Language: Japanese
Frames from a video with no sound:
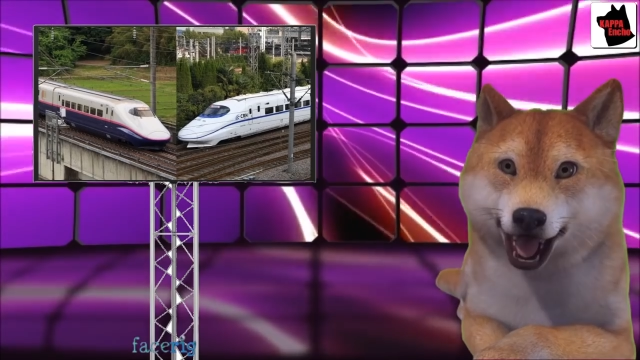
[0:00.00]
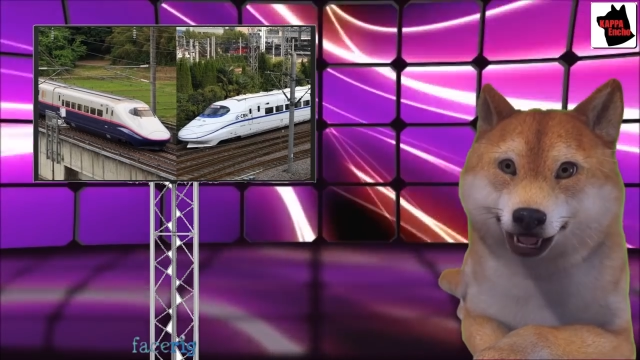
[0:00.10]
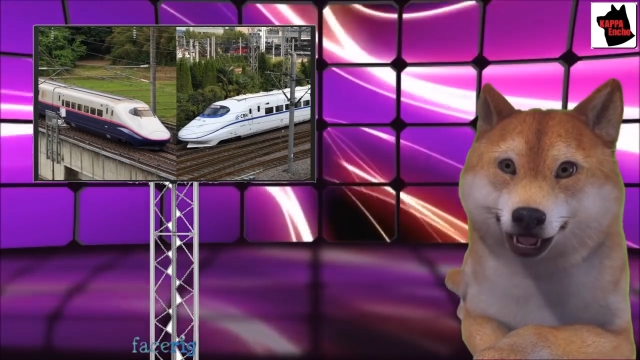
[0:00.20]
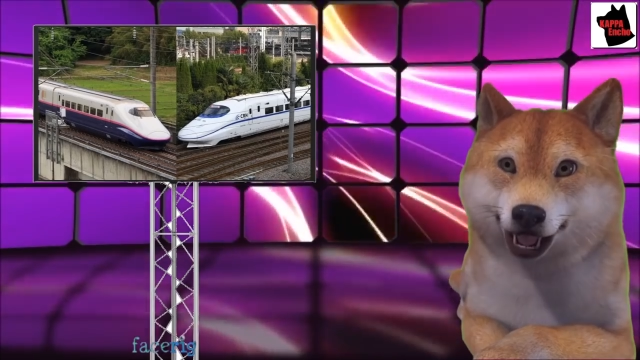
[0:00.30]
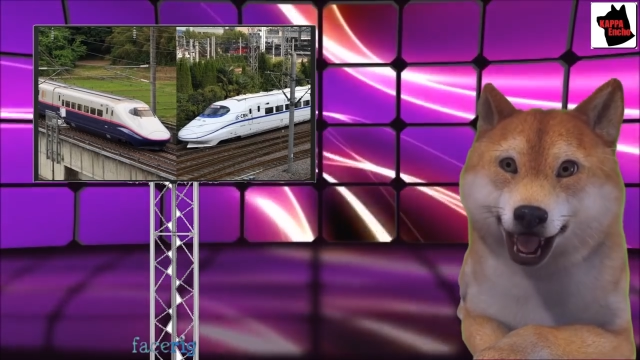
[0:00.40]
あ
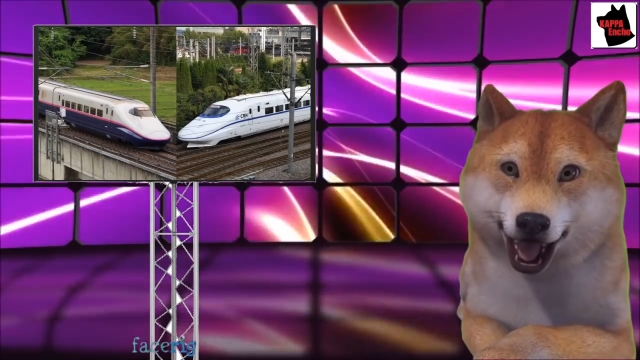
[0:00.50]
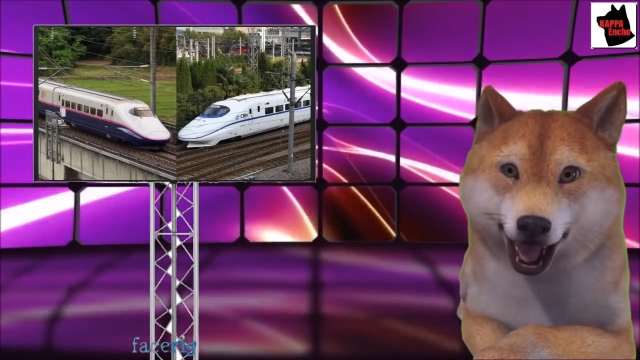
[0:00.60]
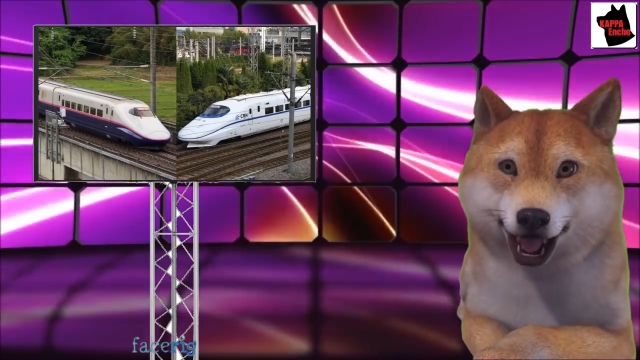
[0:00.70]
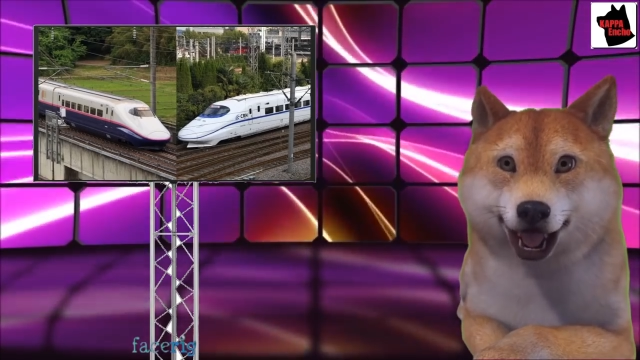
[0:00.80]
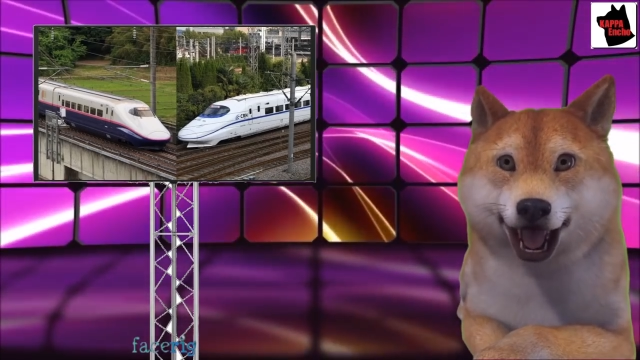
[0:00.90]
るのだと
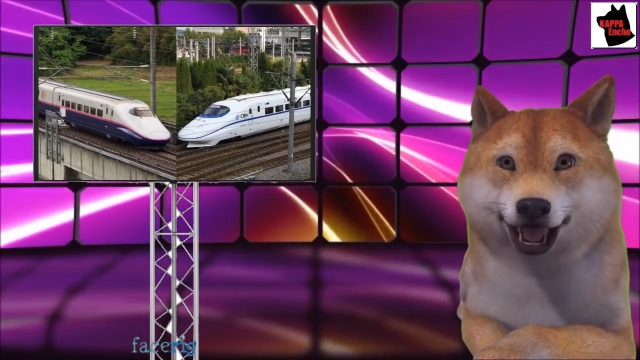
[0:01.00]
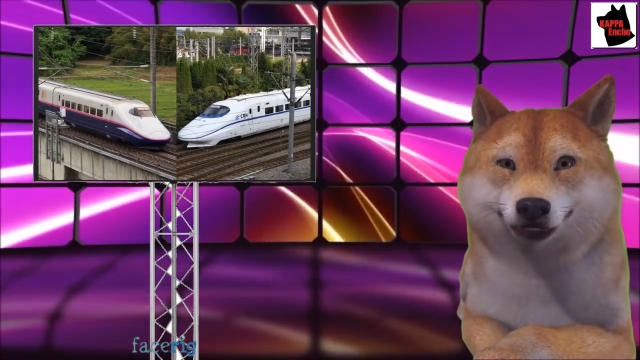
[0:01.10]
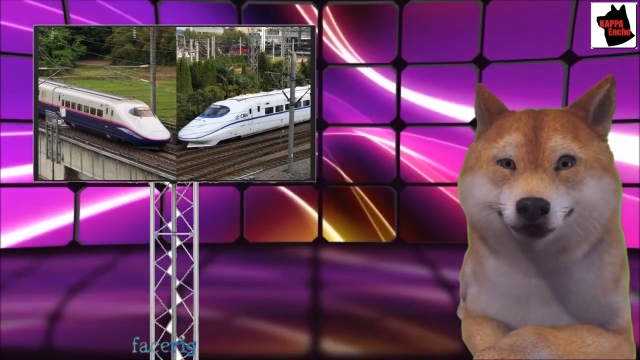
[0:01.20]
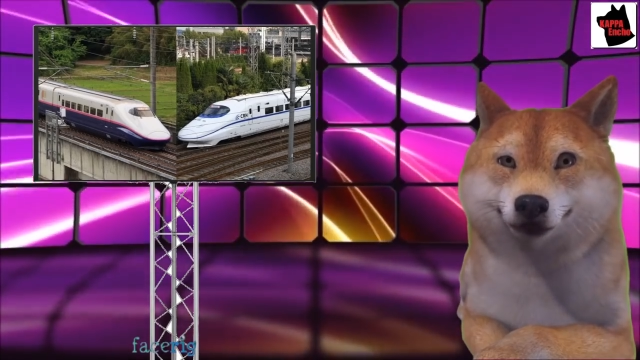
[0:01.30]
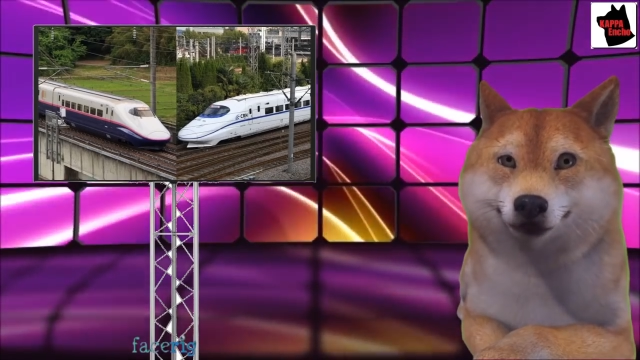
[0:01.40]
した。
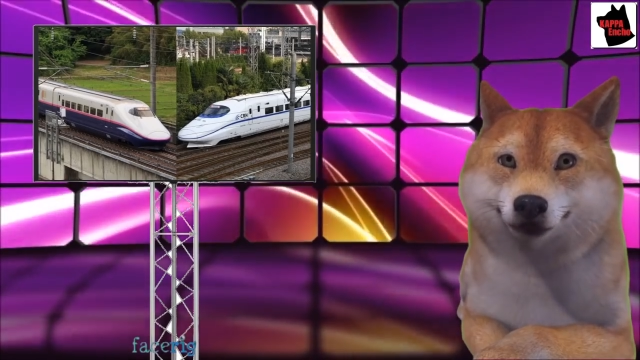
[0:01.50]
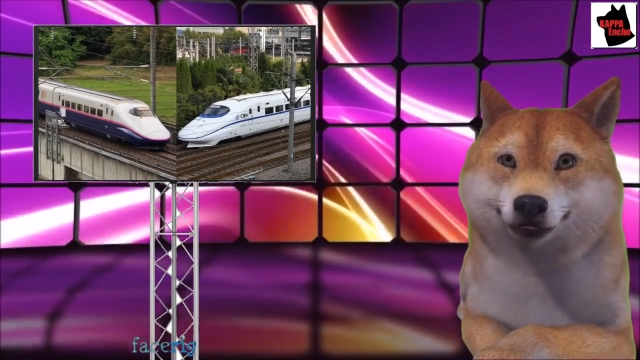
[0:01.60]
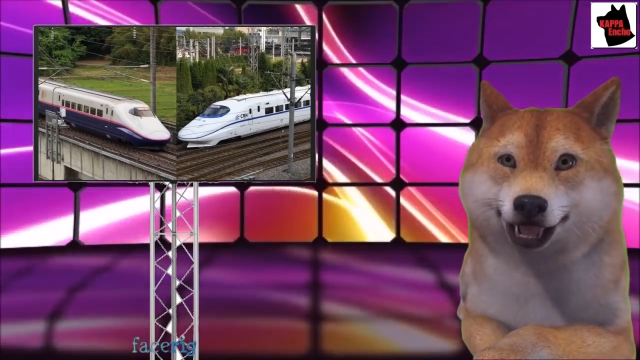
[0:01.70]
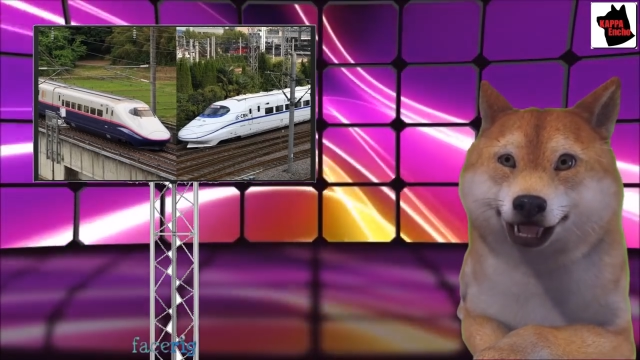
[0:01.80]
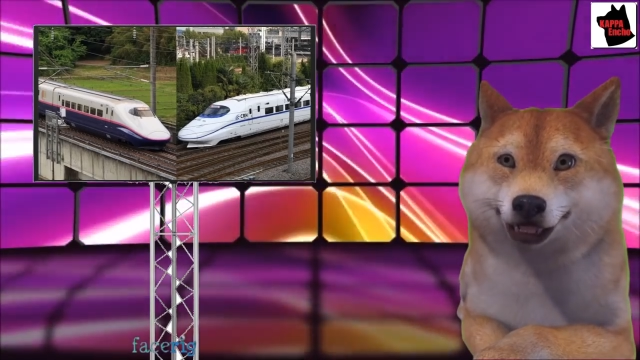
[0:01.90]

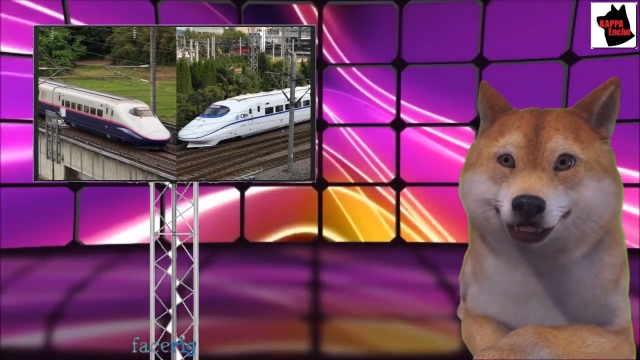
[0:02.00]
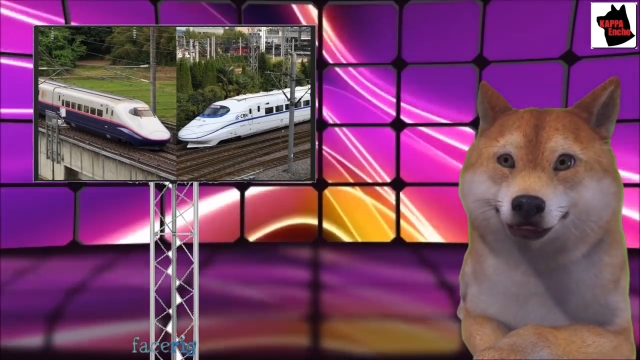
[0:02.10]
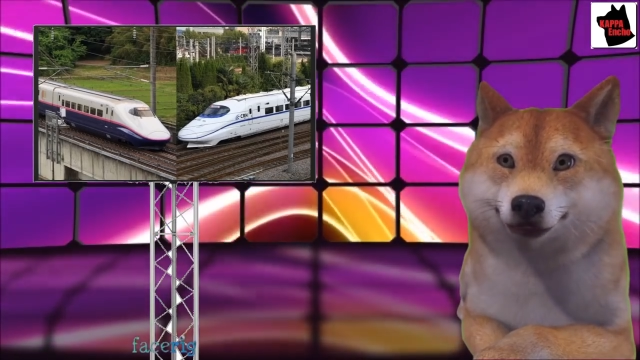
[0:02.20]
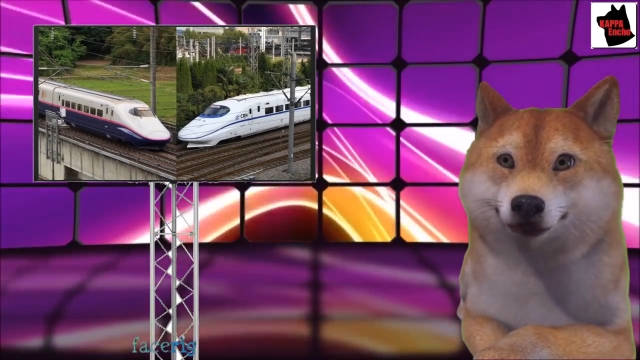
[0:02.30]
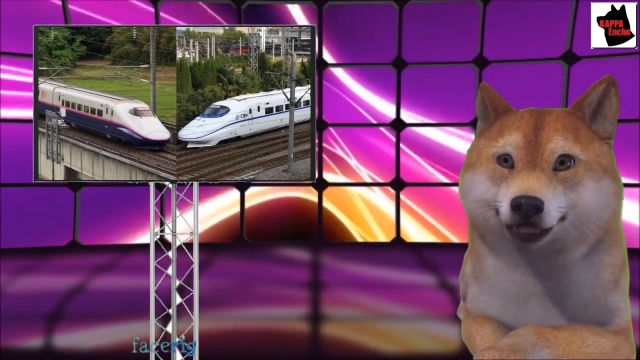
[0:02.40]
好き
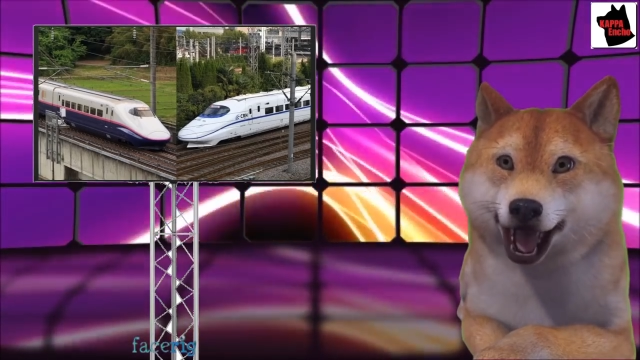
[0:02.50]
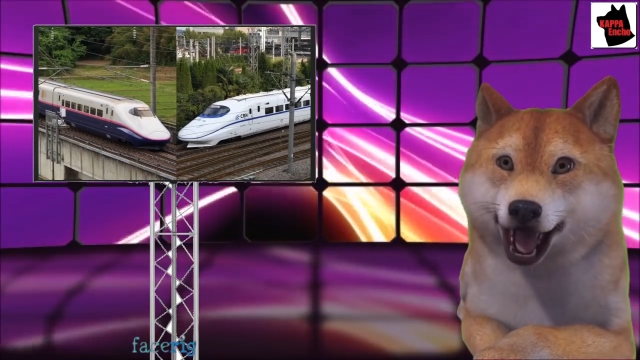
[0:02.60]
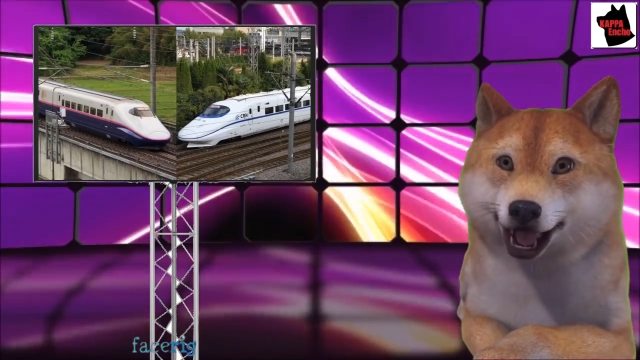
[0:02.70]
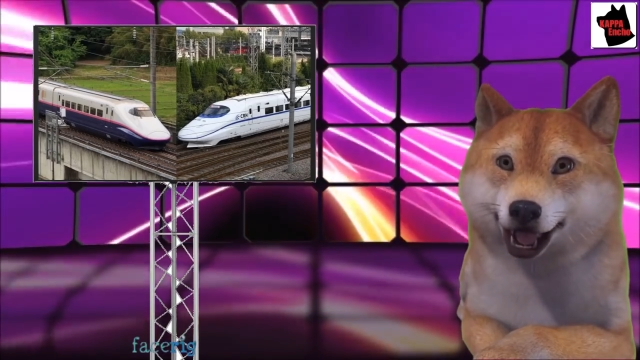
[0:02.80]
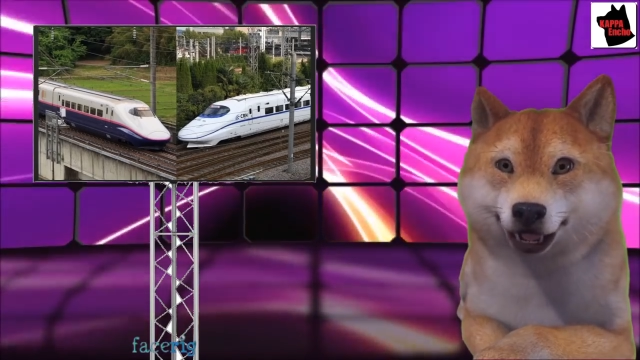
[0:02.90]
嫌いじゃな
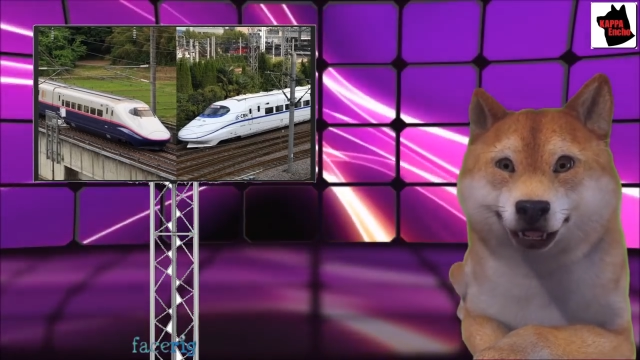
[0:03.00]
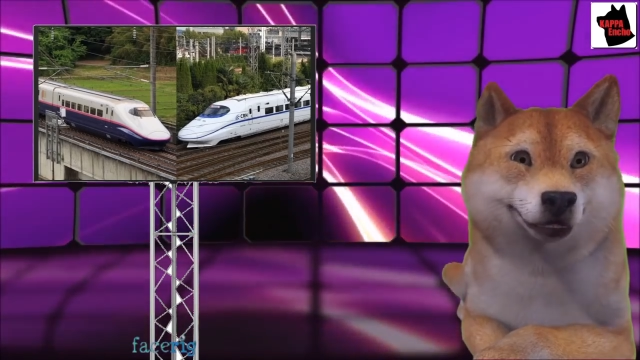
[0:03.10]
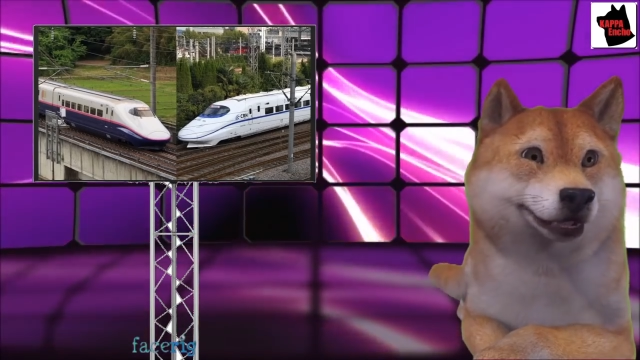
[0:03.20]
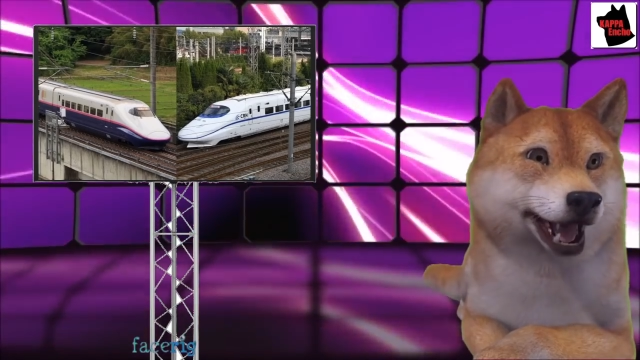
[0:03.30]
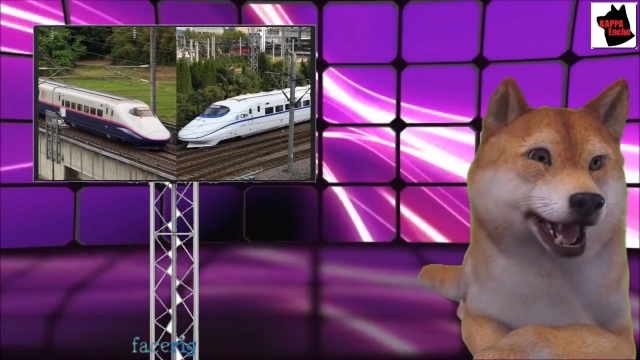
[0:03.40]
いんだけどな、
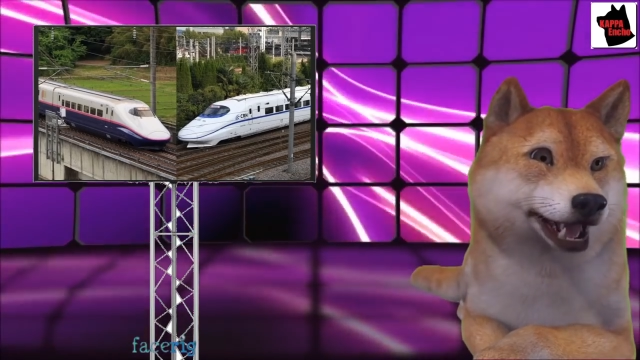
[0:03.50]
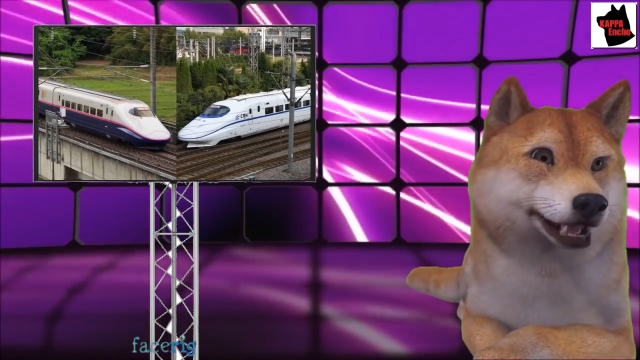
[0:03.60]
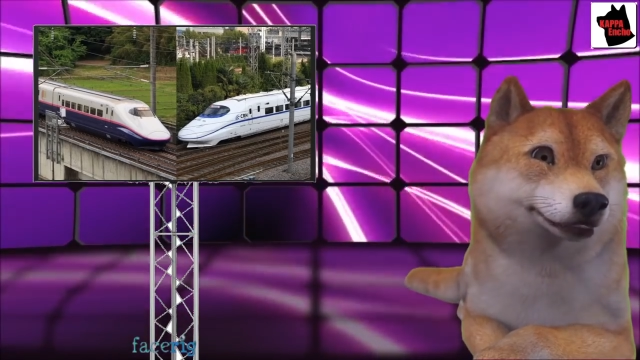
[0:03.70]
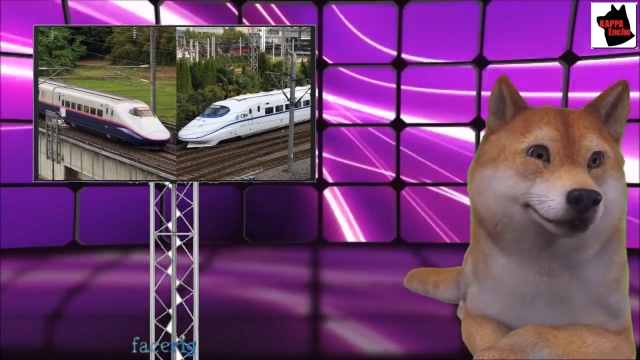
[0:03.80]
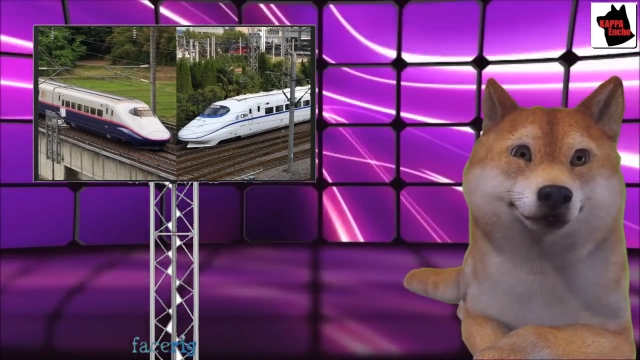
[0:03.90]
そもそもが。